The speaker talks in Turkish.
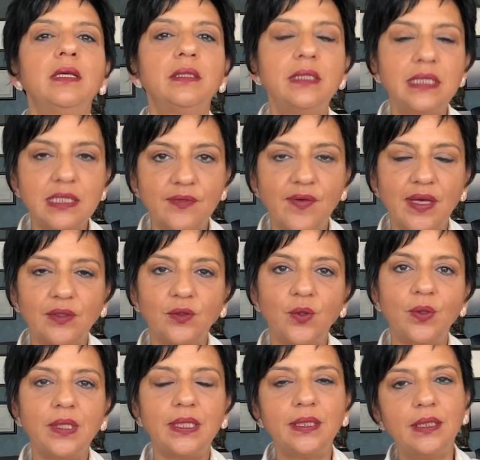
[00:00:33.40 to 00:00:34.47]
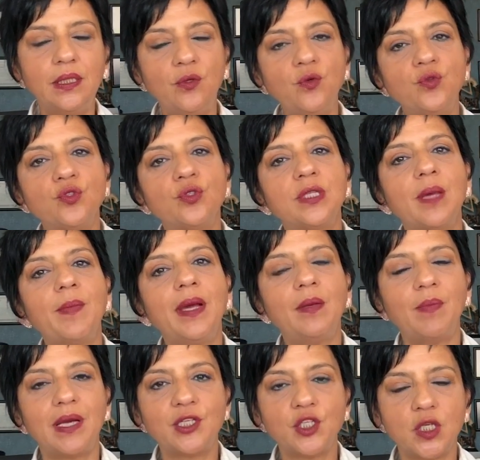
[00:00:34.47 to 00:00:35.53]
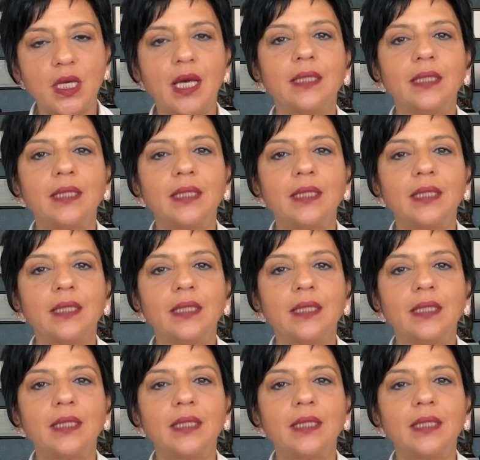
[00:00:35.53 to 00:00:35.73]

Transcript: Risk faktörlerini üç temel başlık